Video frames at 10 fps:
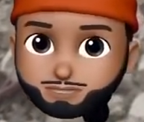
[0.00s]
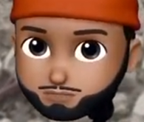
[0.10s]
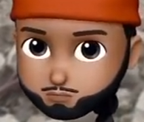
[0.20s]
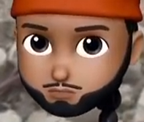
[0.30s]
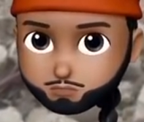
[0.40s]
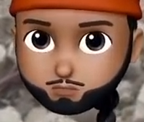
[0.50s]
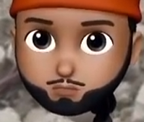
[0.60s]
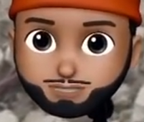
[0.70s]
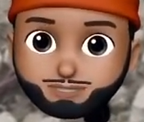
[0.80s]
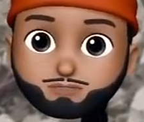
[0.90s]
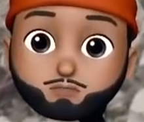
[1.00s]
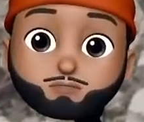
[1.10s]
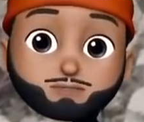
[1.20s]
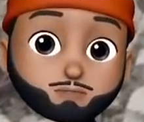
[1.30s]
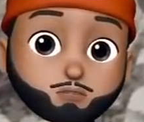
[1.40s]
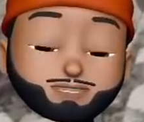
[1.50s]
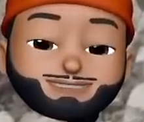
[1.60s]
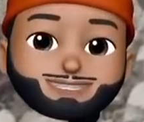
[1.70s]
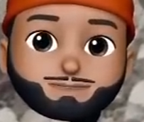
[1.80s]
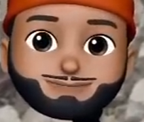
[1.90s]
Es curioso que estos
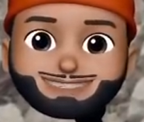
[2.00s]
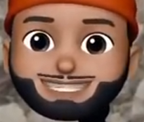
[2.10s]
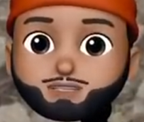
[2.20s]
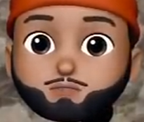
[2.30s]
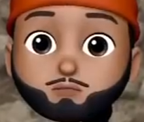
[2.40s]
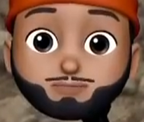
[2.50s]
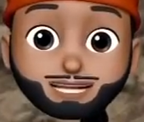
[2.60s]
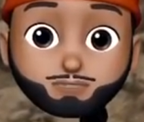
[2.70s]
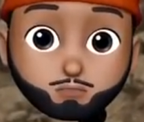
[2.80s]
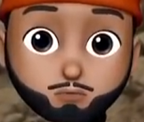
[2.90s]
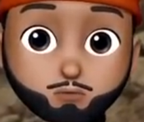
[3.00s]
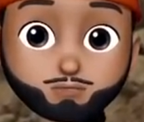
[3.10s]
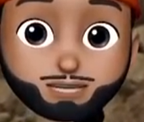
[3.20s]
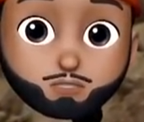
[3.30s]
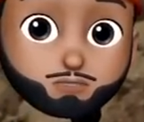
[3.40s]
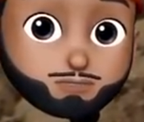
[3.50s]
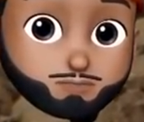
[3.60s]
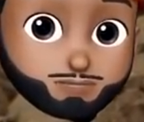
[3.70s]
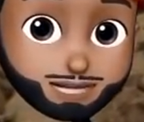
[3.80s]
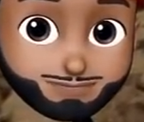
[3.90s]
temblores pasaran con tan solo un año de
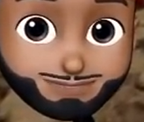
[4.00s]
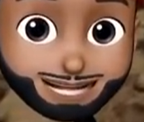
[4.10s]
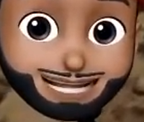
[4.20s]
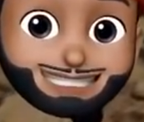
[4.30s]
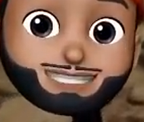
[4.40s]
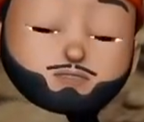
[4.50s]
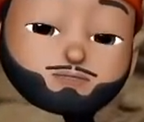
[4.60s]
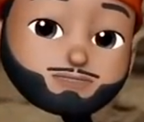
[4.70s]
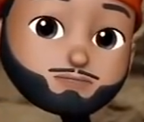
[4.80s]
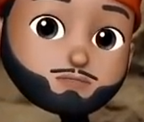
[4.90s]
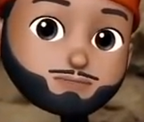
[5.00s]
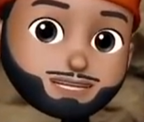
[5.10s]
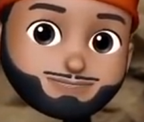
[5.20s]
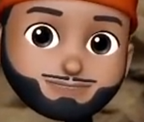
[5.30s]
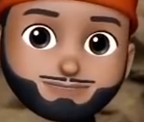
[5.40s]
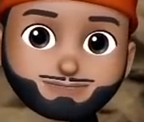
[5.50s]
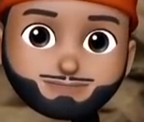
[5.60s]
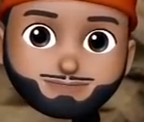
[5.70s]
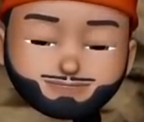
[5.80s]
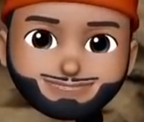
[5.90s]
diferencia y en los mismos países.
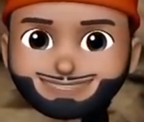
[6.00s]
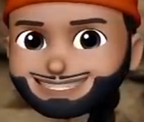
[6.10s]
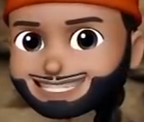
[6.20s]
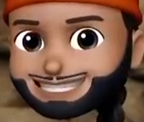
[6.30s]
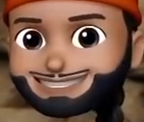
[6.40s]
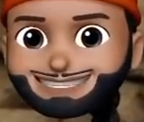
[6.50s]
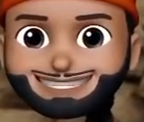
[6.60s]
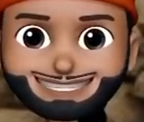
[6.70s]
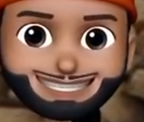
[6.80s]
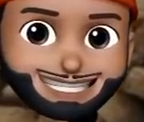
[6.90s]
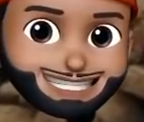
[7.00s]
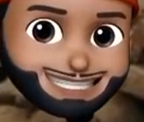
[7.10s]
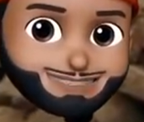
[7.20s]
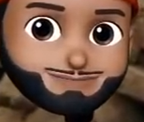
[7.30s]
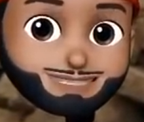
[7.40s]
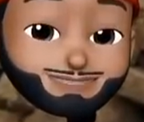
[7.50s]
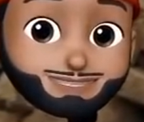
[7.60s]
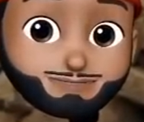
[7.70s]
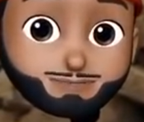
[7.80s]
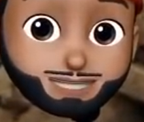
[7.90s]
¿Será cíclica la actividad
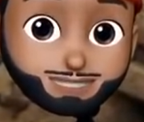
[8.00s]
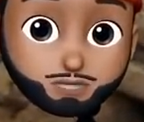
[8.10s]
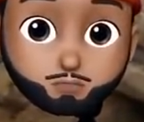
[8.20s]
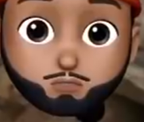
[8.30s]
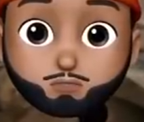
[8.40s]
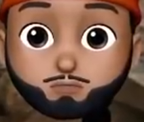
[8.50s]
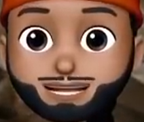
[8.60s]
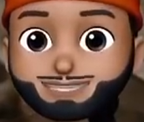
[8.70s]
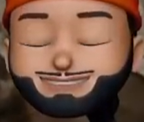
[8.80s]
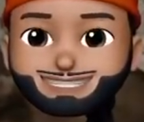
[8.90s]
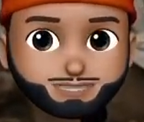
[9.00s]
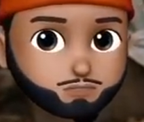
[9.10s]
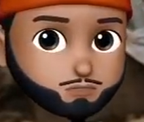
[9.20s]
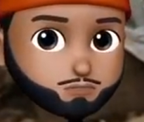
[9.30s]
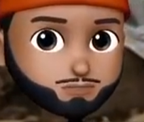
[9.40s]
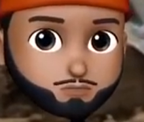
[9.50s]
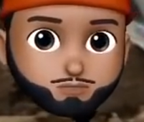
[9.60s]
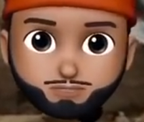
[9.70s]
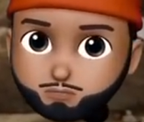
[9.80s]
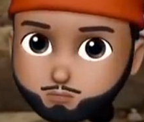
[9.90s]
sísmica en algunos lugares y no nos
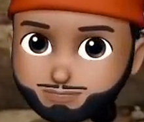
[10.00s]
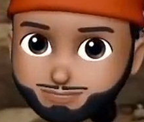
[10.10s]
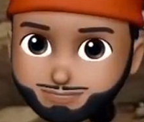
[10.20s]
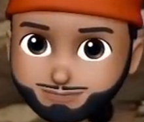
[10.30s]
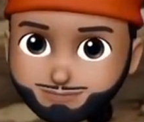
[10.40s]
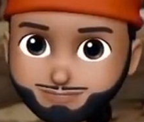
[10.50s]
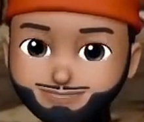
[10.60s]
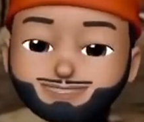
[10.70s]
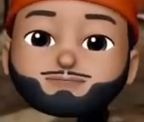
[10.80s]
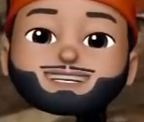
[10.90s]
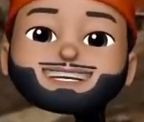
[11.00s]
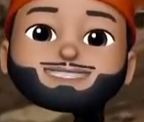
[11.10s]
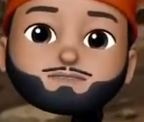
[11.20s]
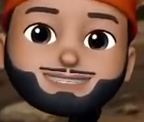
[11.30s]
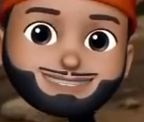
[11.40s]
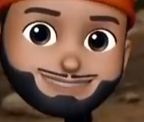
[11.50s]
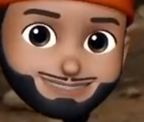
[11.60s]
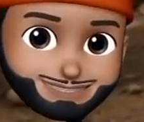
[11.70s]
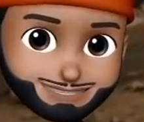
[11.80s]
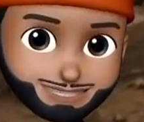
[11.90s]
hemos dado cuenta? Dime qué te
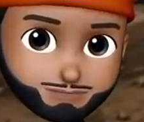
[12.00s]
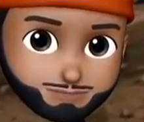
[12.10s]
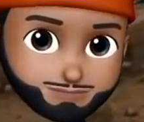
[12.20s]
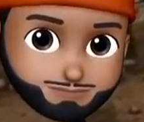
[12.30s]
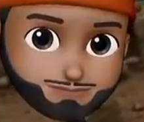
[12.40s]
parece este dato.